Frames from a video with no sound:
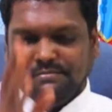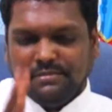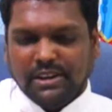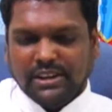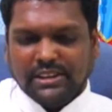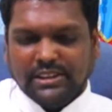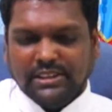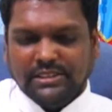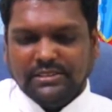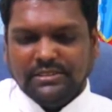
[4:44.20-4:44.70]

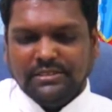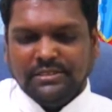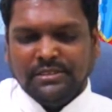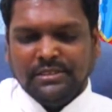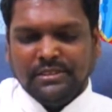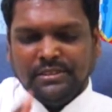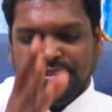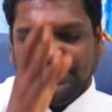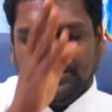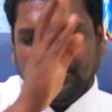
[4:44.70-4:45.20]
மகன்
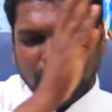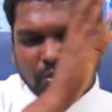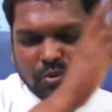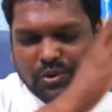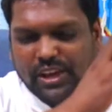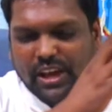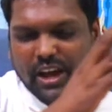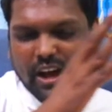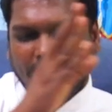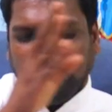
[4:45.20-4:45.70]

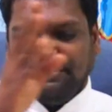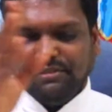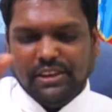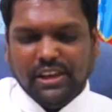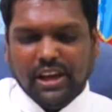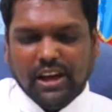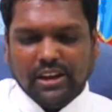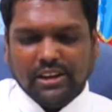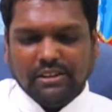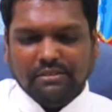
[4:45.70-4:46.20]
தூய
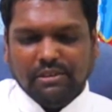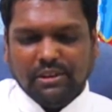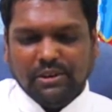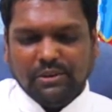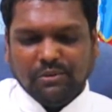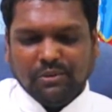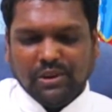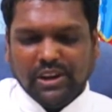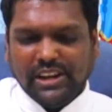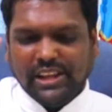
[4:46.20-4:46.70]

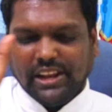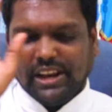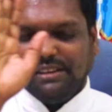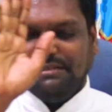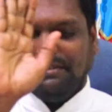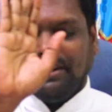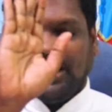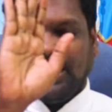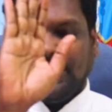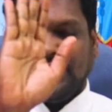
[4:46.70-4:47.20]
ஆவியானவர் உங்களை
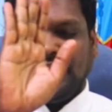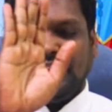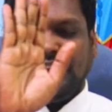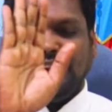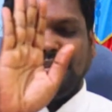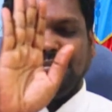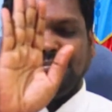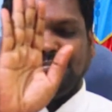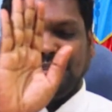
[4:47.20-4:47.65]
நிறைவாக